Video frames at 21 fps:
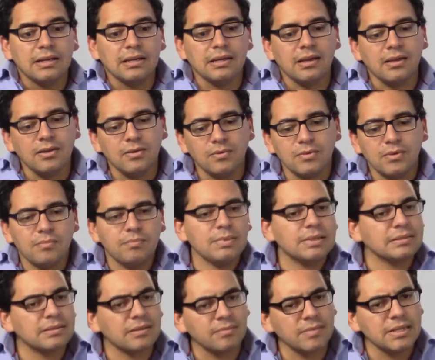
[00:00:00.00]
Y ahí uno
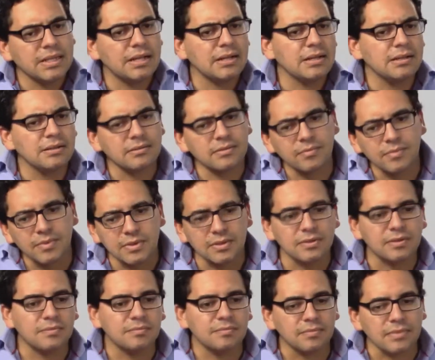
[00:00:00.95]
empieza a mirar y dice,
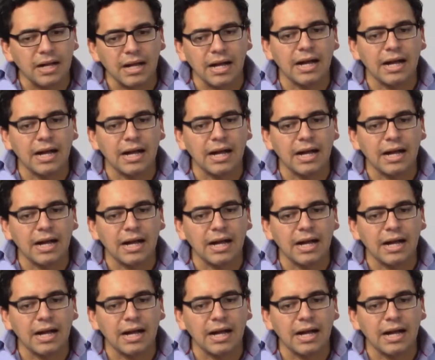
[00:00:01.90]
bueno,